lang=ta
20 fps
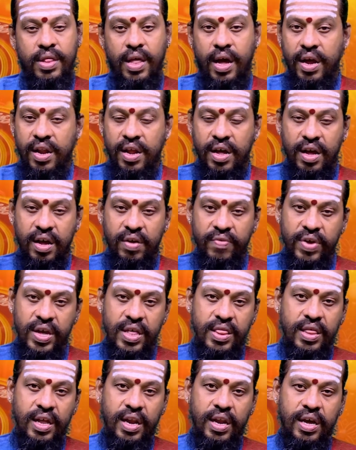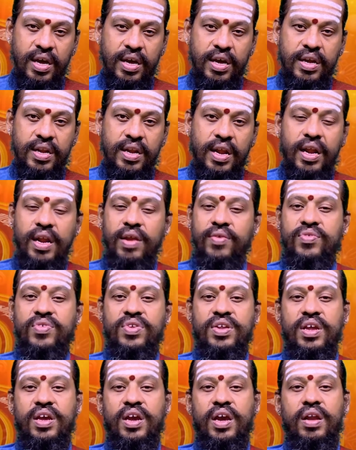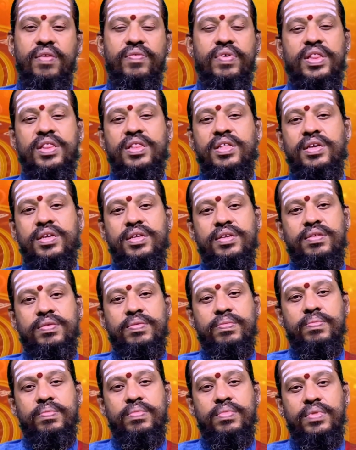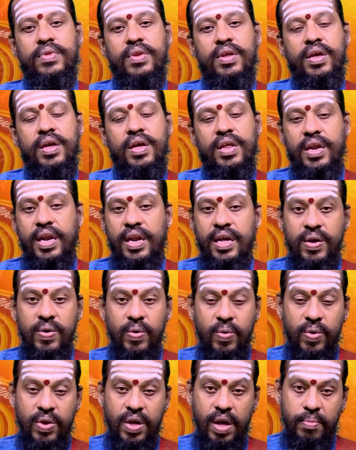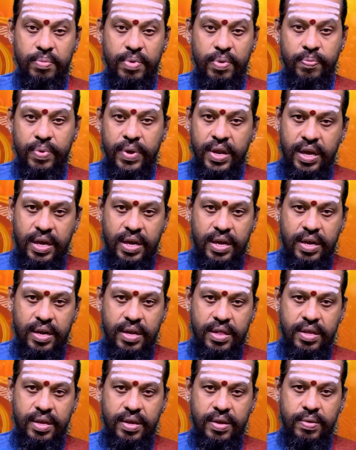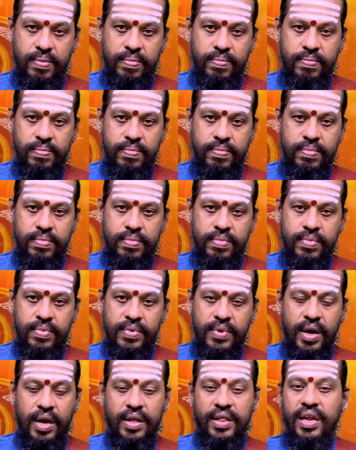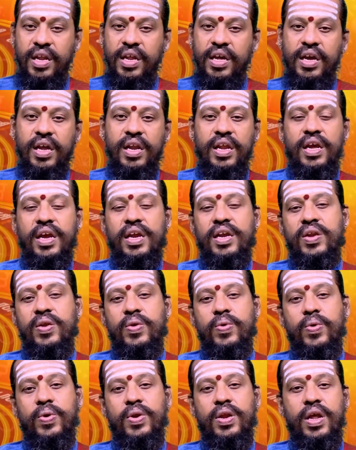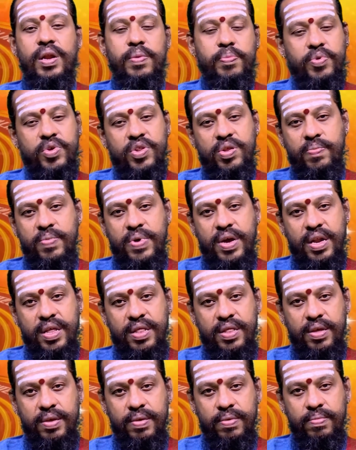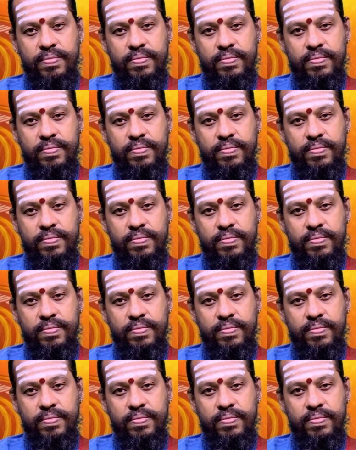தானாகவே சில நல்ல விஷயங்கள் வந்து நடக்கக்கூடிய அமைப்பு இருக்கிறது அதை நீங்கள் ஏற்றுக்கொண்டால் போதுமானது